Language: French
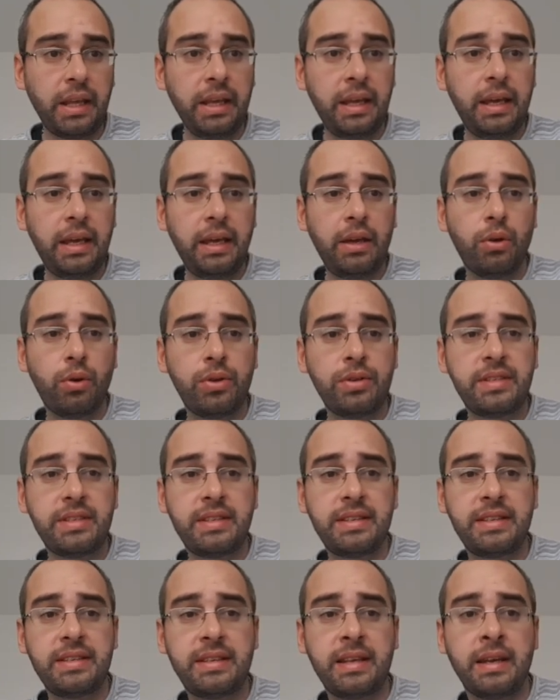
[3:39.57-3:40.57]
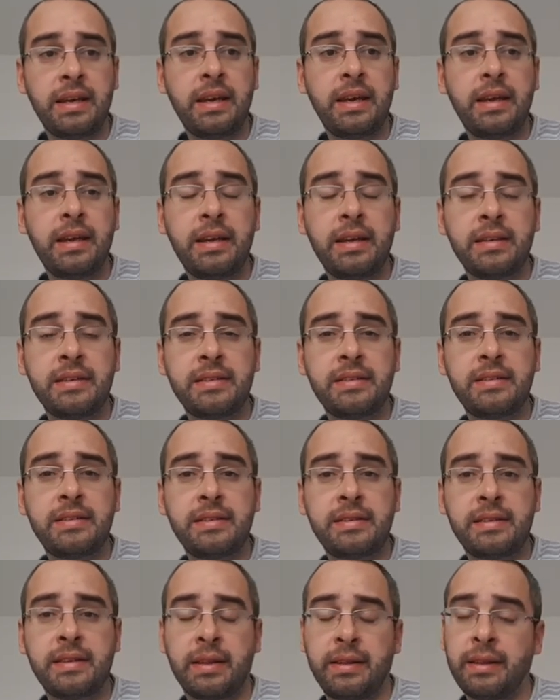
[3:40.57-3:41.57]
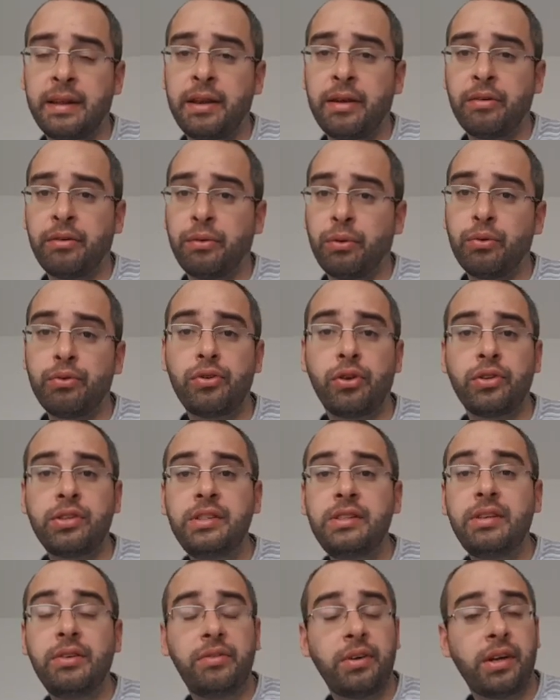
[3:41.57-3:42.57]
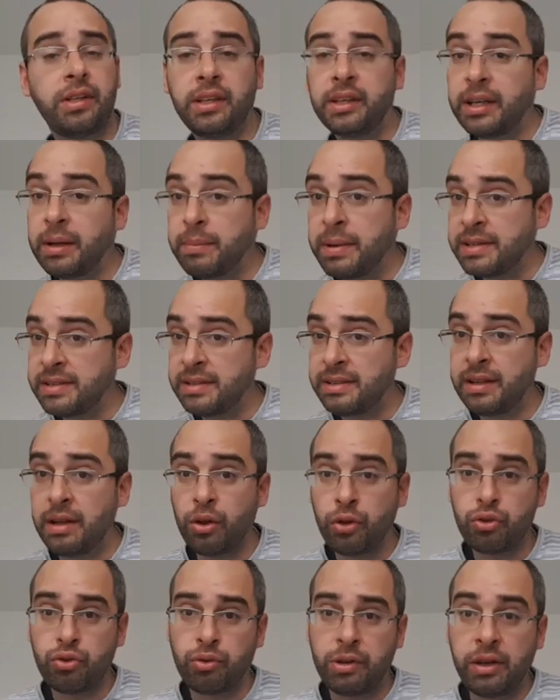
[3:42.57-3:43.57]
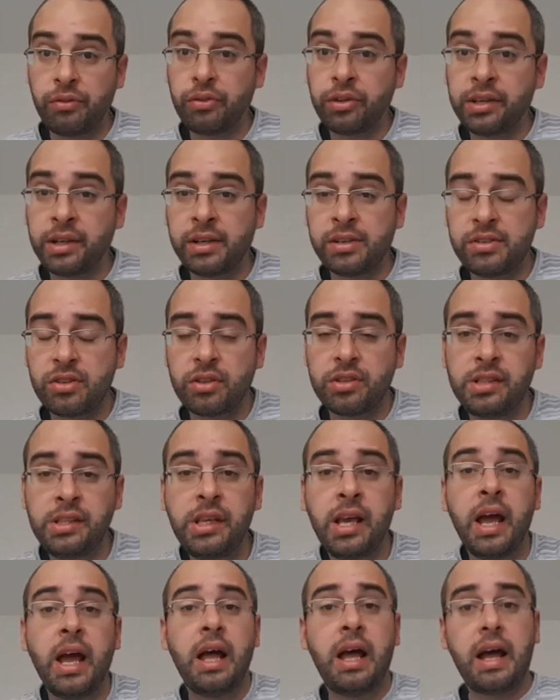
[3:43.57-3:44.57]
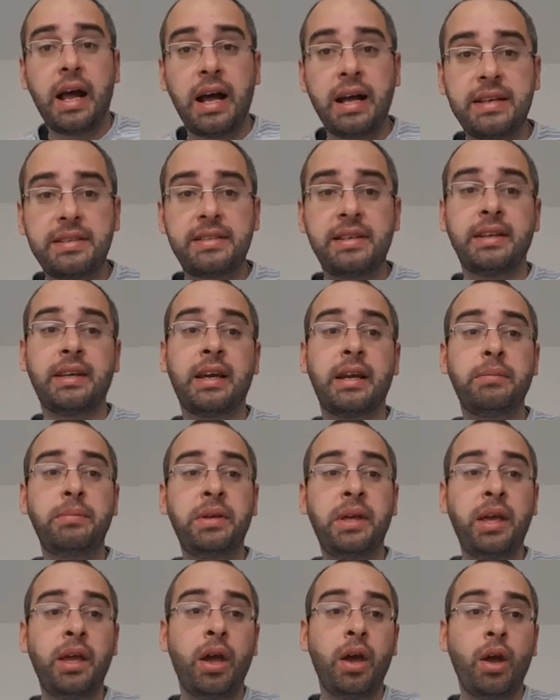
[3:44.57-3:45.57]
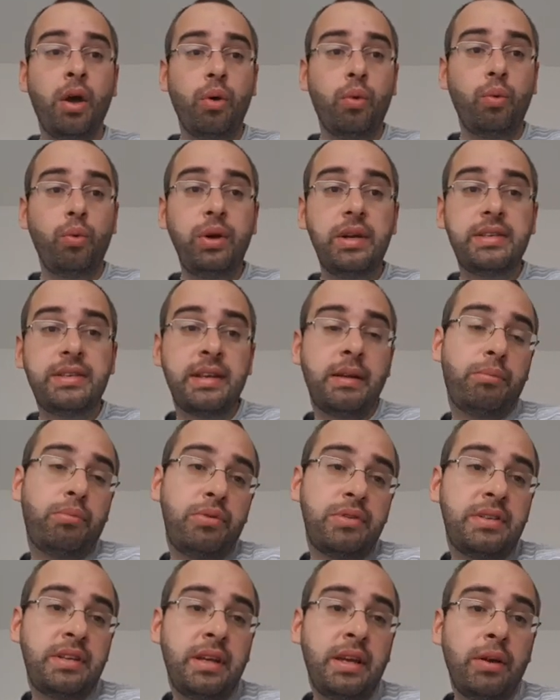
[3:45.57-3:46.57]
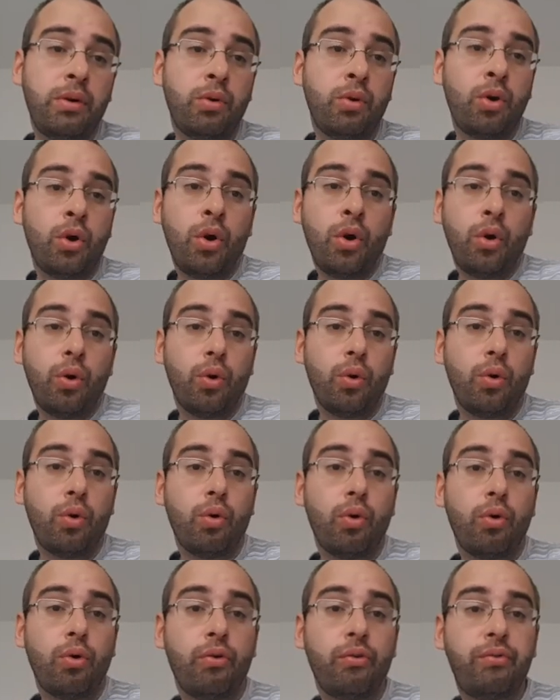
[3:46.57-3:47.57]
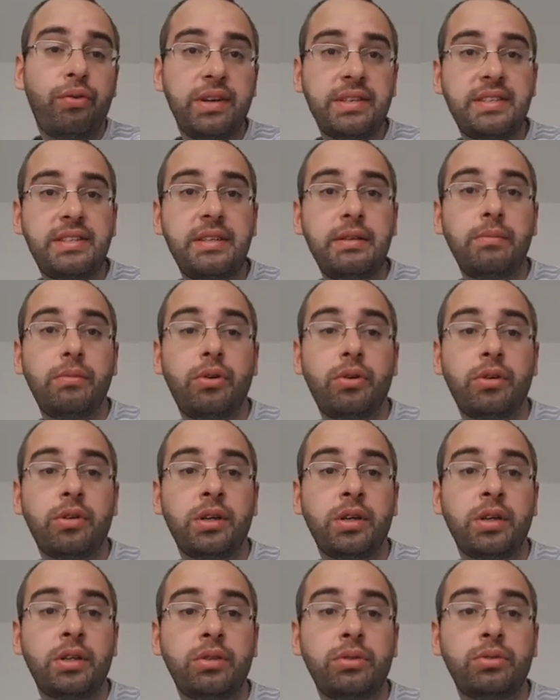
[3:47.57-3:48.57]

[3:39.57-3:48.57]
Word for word: Et euh, sa dernière sortie déférée des quatre, bah, c'était lors de son avant-dernière sortie à Saint-Galmier où il s'imposait facilement.